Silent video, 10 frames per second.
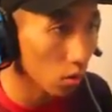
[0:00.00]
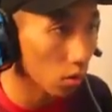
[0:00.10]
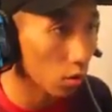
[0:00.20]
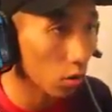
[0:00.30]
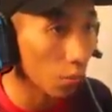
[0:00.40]

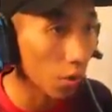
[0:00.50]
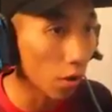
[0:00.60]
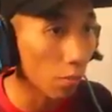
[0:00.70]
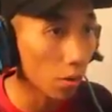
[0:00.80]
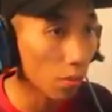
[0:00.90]
Oke dia lemparan
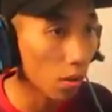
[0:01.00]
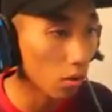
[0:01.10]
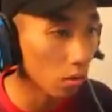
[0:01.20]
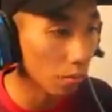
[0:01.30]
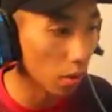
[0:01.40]
hebat pak.
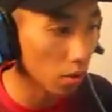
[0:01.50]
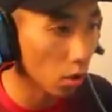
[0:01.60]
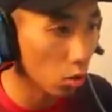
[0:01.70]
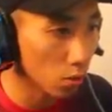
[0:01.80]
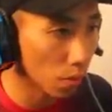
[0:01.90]
Pada
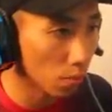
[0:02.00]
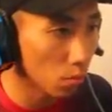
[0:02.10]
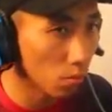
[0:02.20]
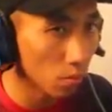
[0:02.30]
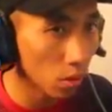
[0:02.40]
jago spam
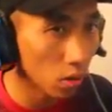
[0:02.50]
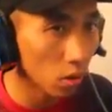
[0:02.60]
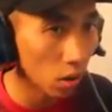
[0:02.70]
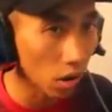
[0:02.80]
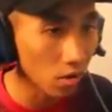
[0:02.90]
bom
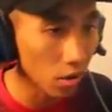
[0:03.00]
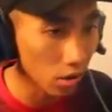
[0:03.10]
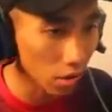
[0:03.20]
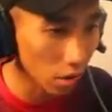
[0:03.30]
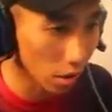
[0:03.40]
kan si
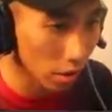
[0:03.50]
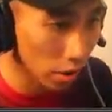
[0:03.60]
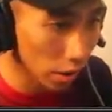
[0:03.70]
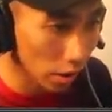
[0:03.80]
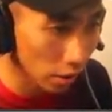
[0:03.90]
cancan
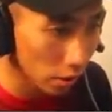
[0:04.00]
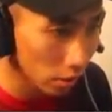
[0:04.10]
anjing